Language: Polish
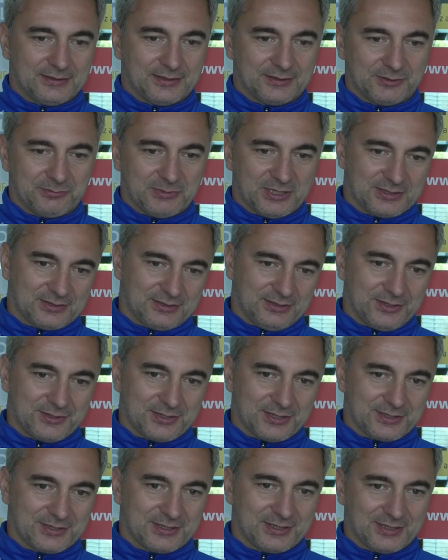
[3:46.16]
Natomiast
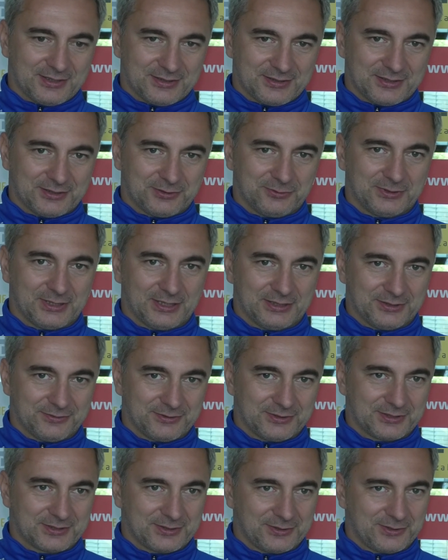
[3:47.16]
liczę, że, że tutaj
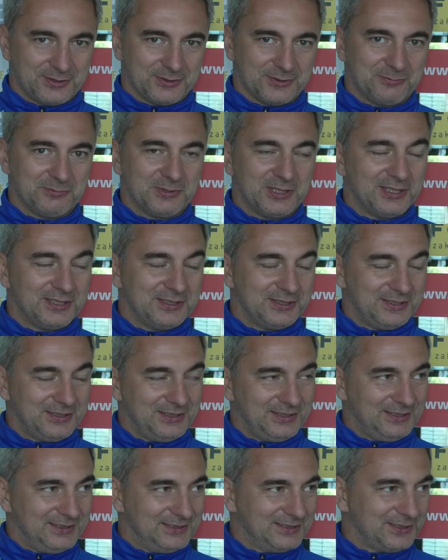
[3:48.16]
to wszystko się
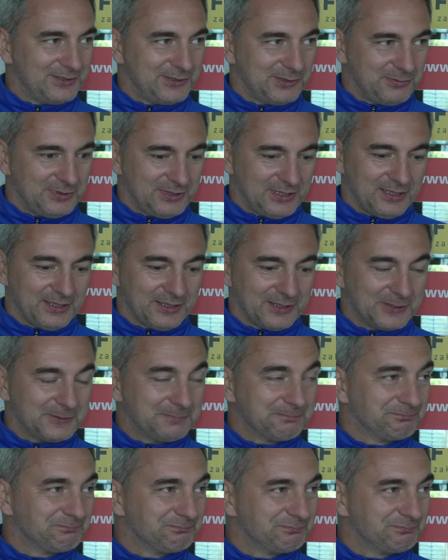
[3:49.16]
odmieni i zajdziemy daleko.